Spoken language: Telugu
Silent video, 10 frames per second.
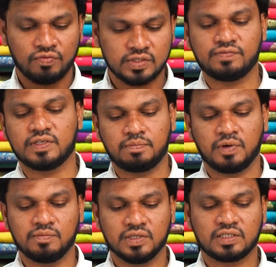ఆఫీస్ వేస్
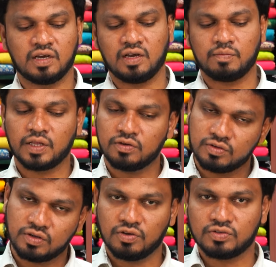పర్పస్కి అలా మీరు
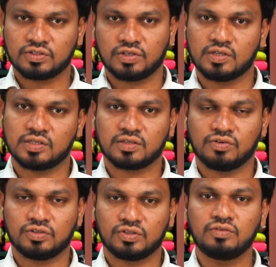యూజ్
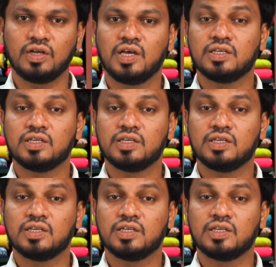చేసేసుకోవచ్చు